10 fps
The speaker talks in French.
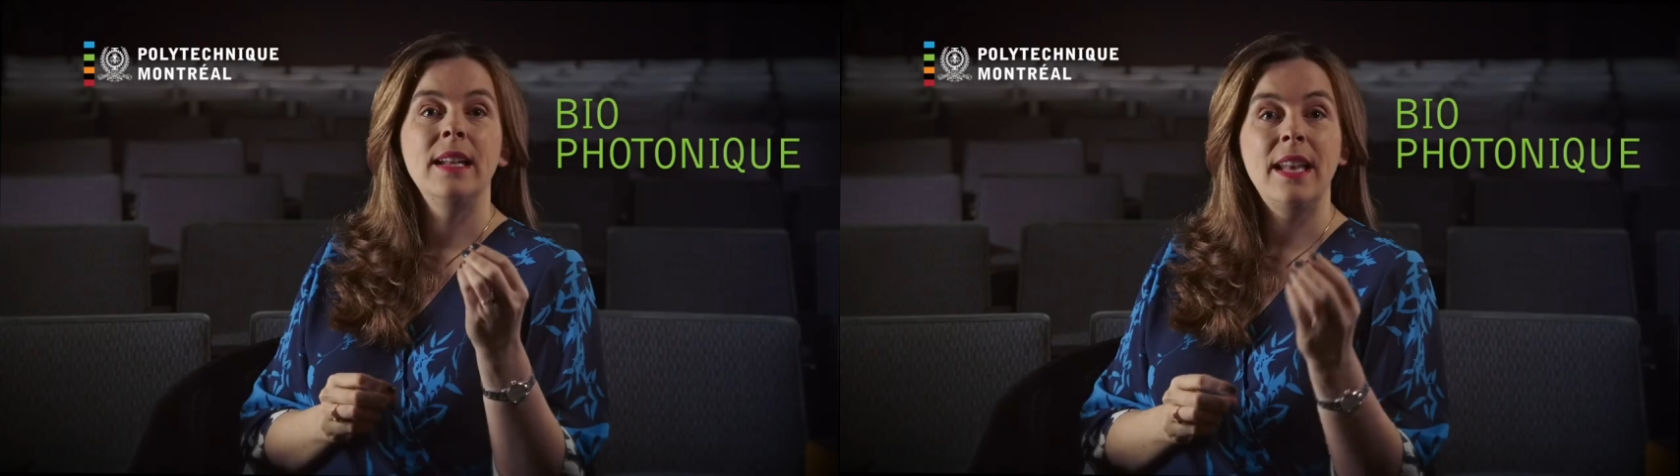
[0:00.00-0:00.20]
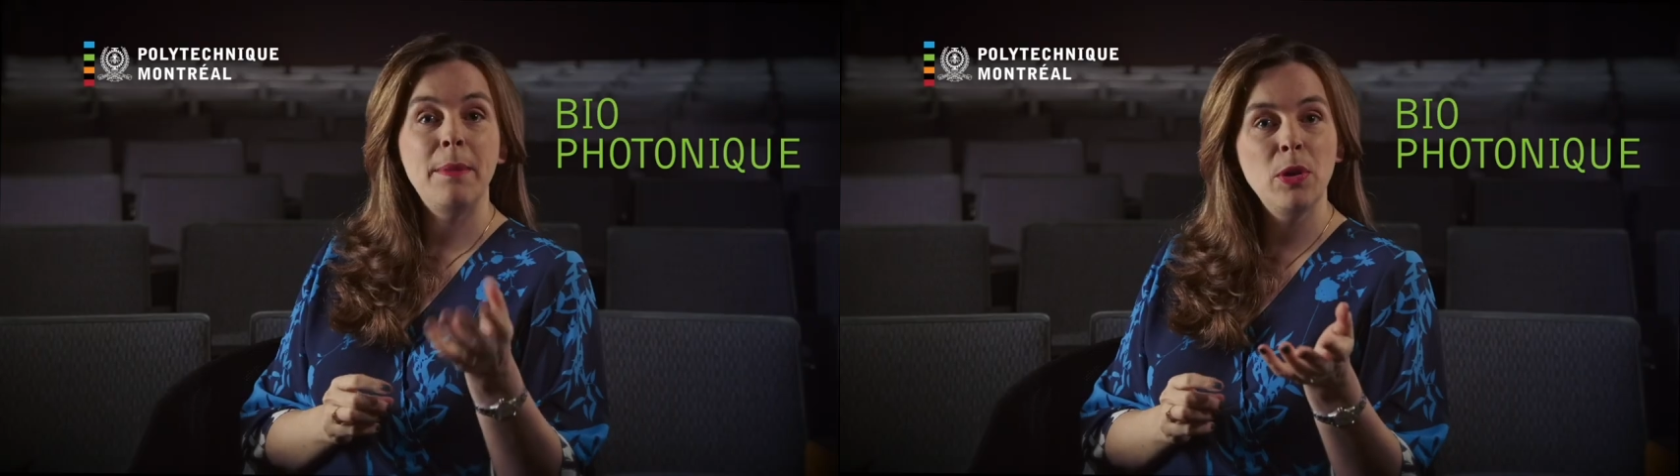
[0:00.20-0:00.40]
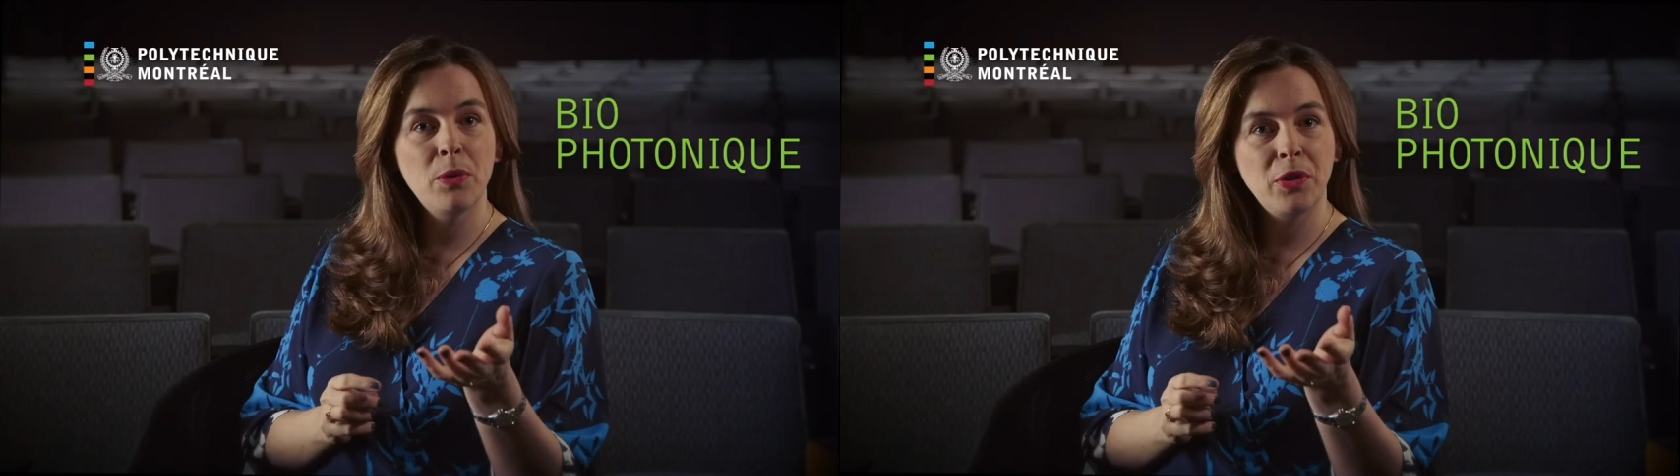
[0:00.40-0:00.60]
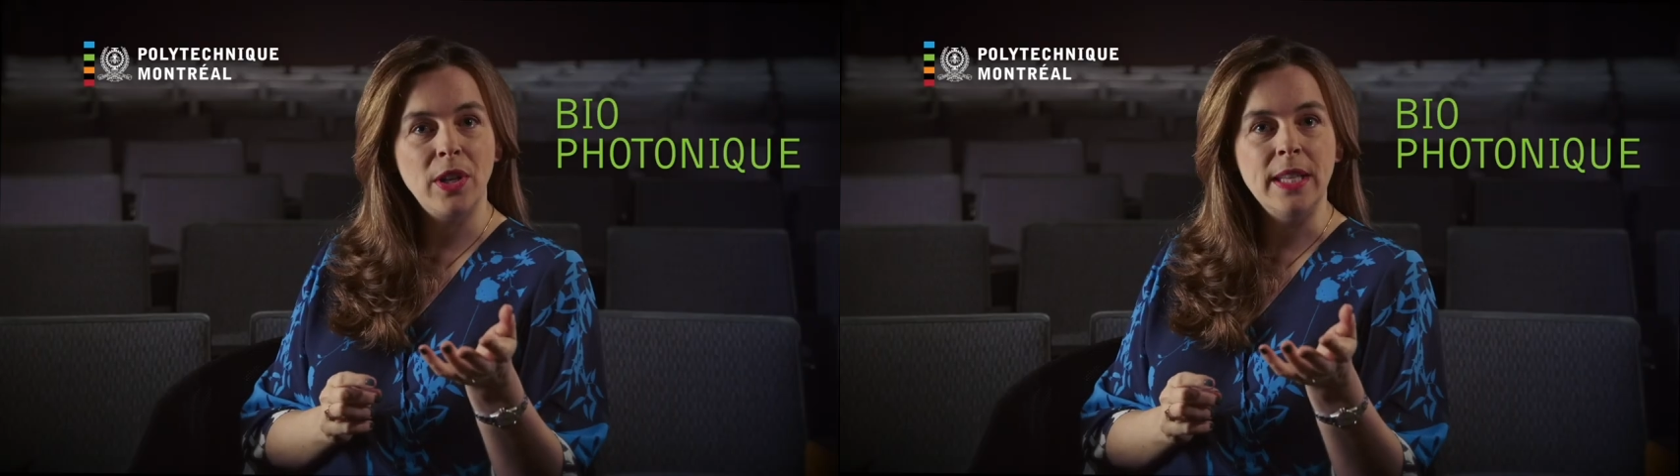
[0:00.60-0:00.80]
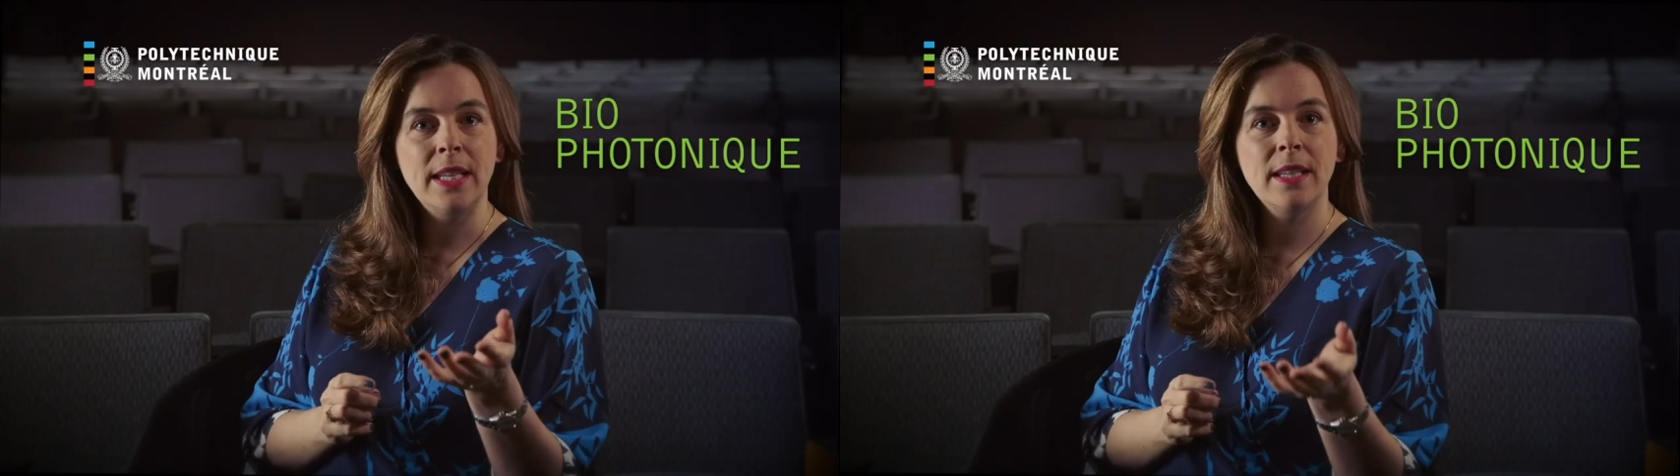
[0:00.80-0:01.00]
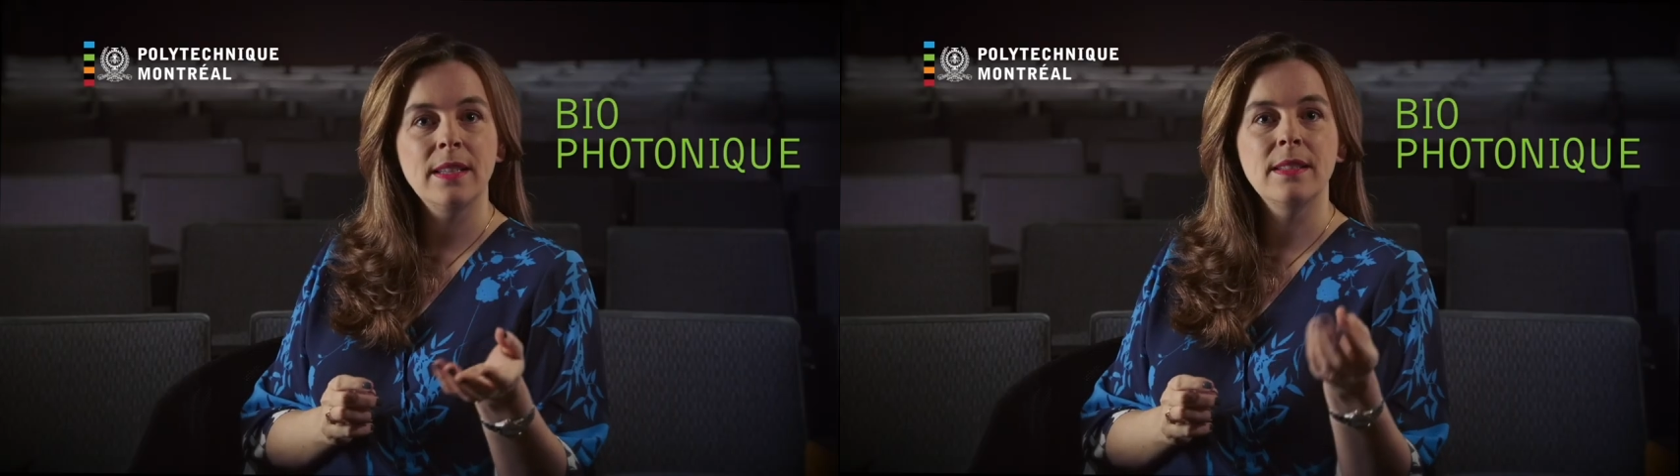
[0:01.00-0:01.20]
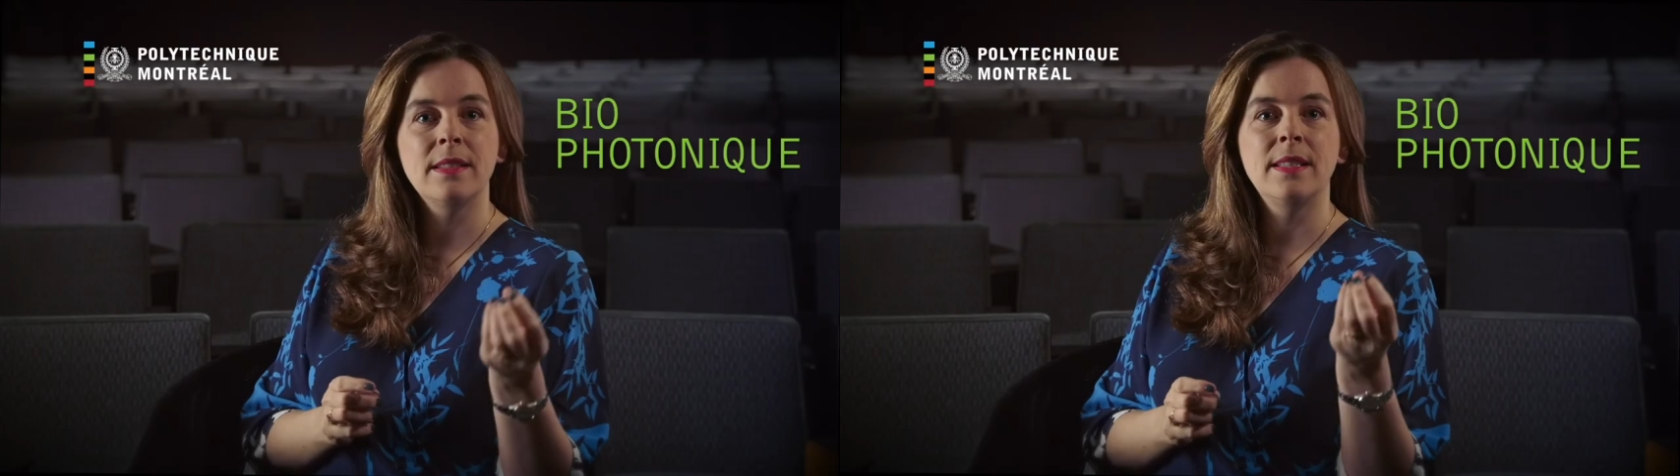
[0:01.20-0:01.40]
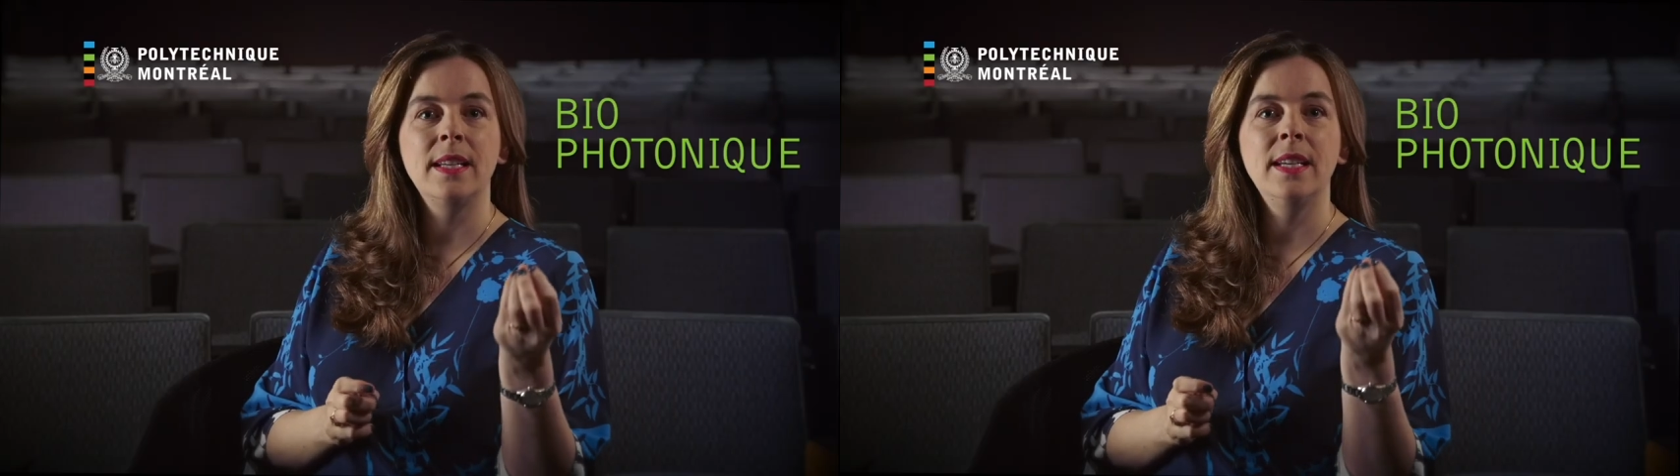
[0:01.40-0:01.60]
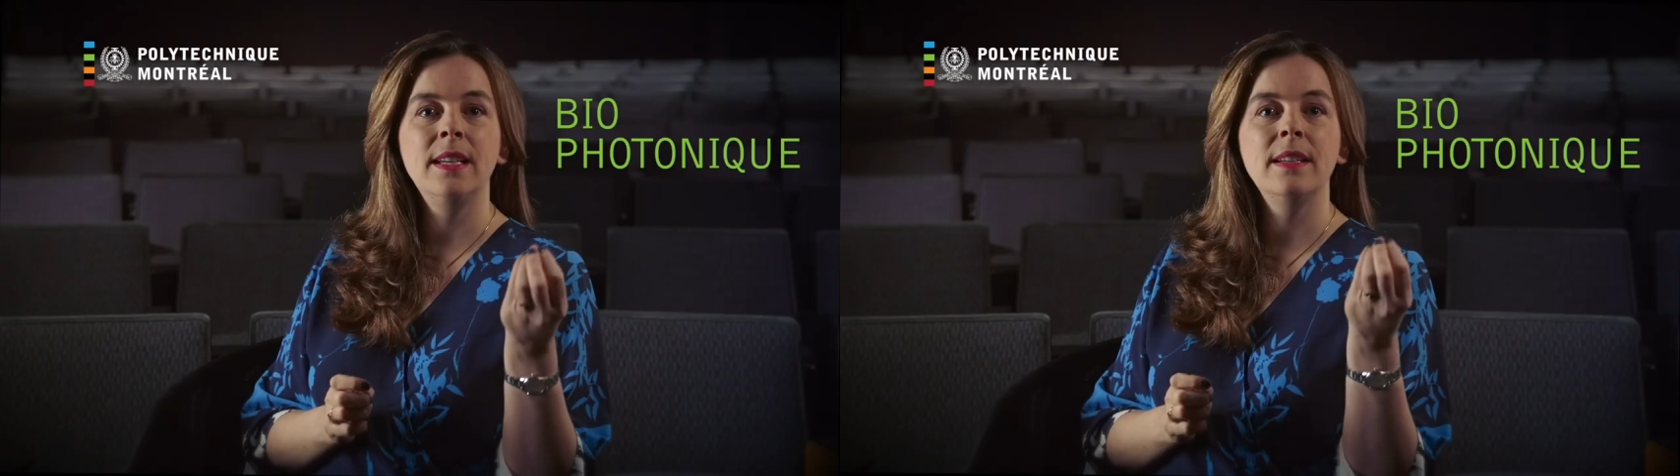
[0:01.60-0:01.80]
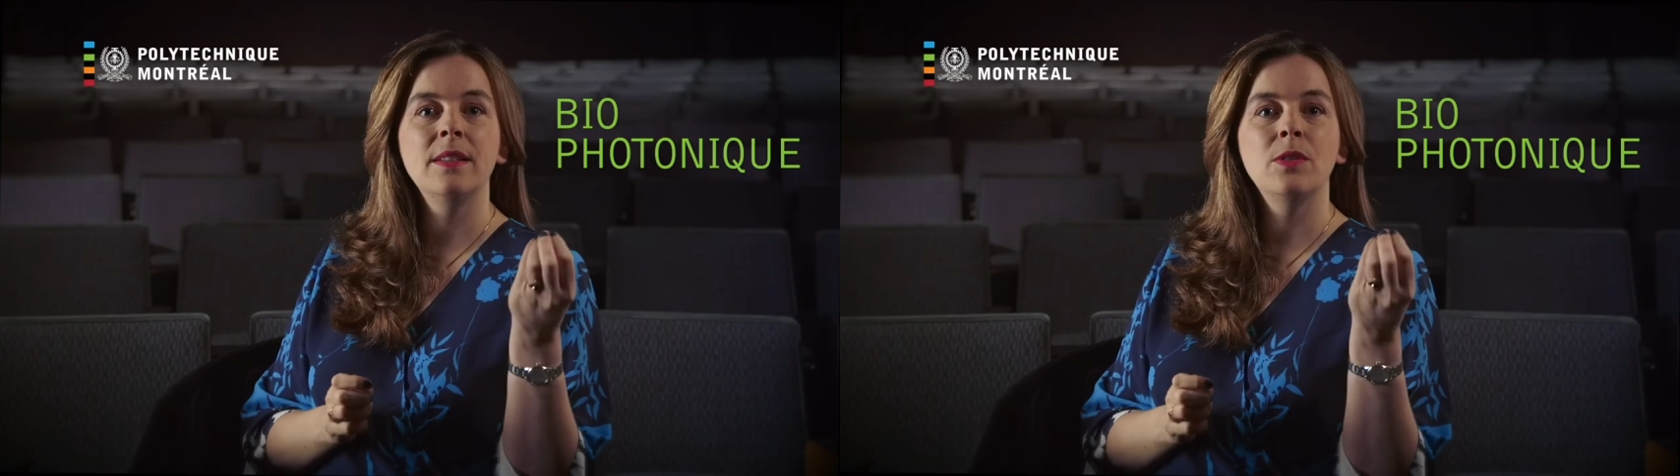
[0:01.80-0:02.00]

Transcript: La biophotonique, c'est